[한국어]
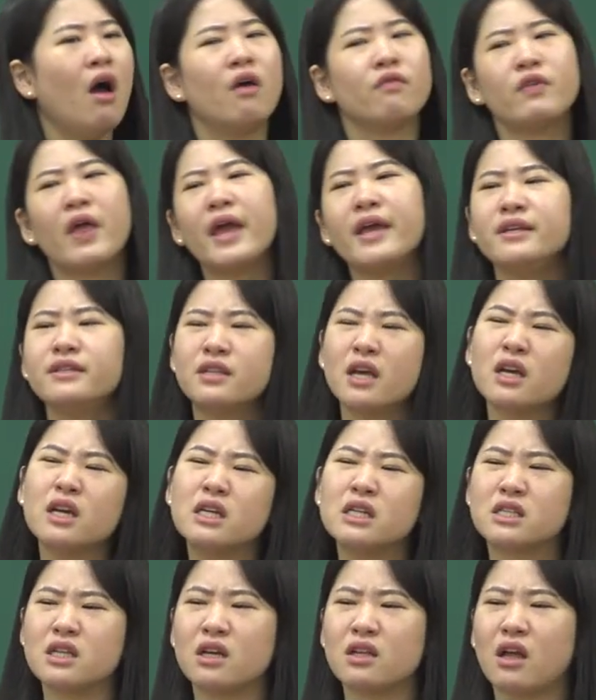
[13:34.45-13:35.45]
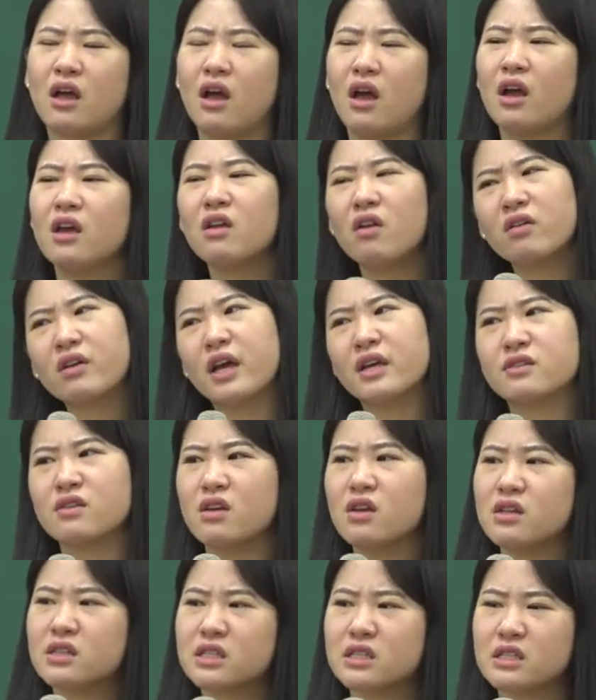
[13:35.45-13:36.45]
내 인생이 있잖아. 이렇게 해서
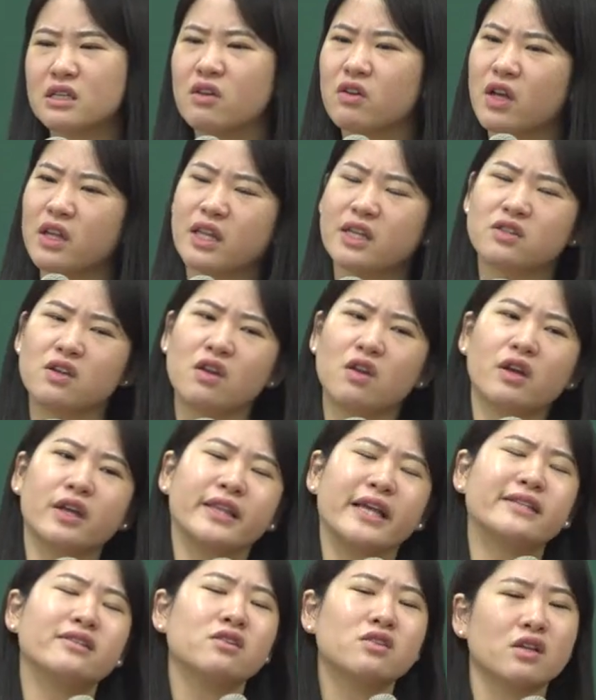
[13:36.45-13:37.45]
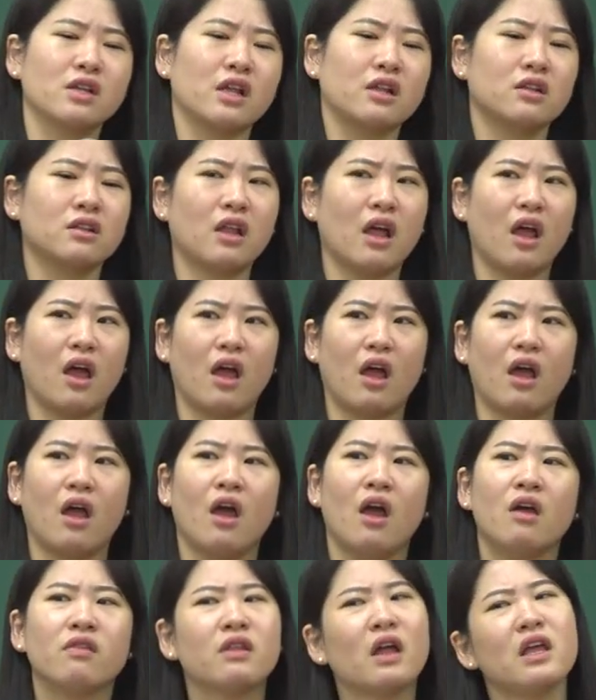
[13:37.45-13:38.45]
이렇게 돼서 이렇게 됐었어야 되는데
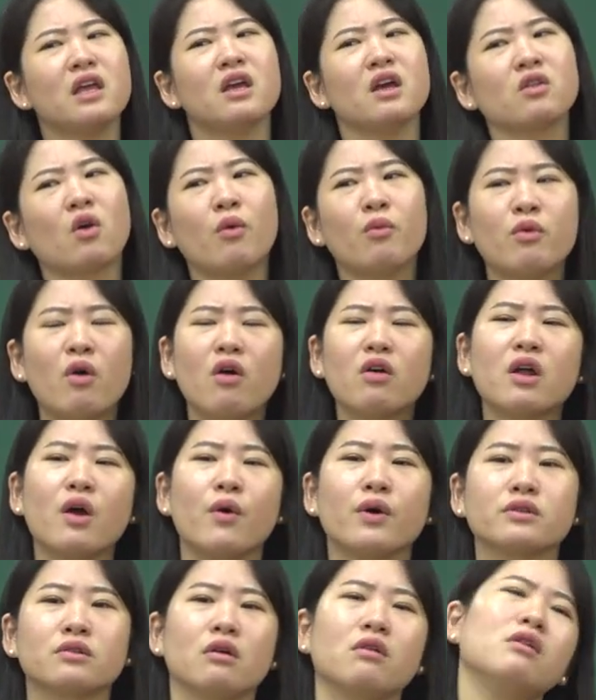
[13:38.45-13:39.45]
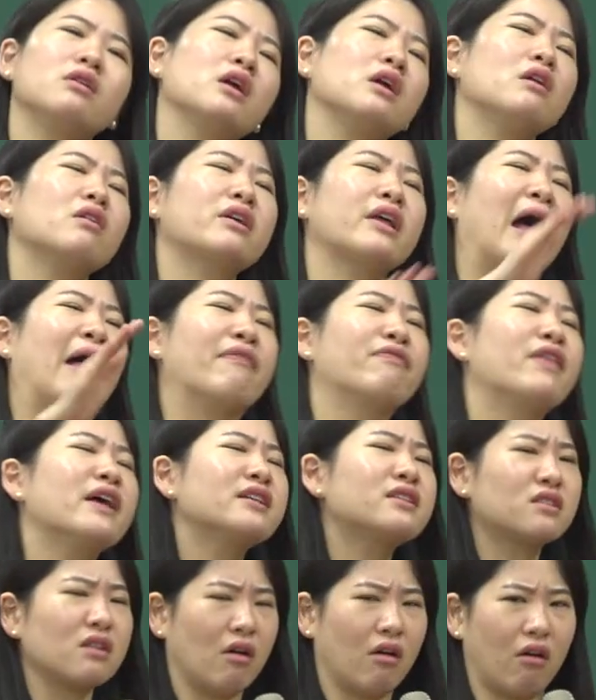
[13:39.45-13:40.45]
나 이게 너무 어려워서 이게 이렇게 안
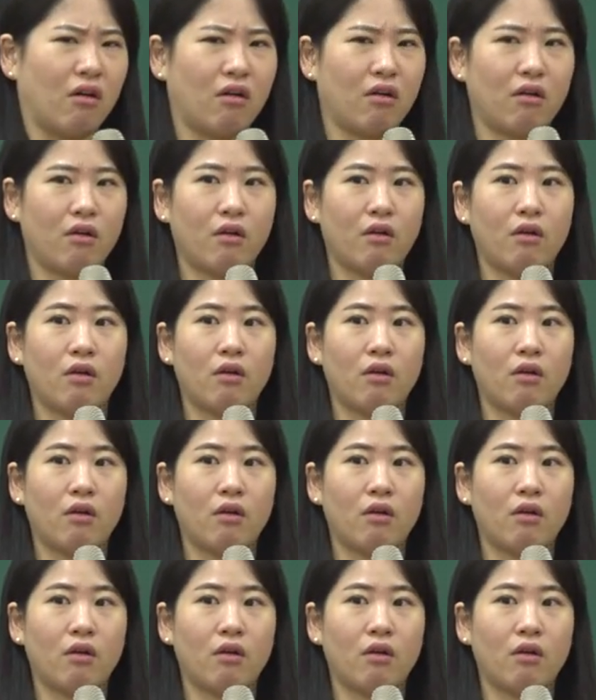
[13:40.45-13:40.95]
됐어.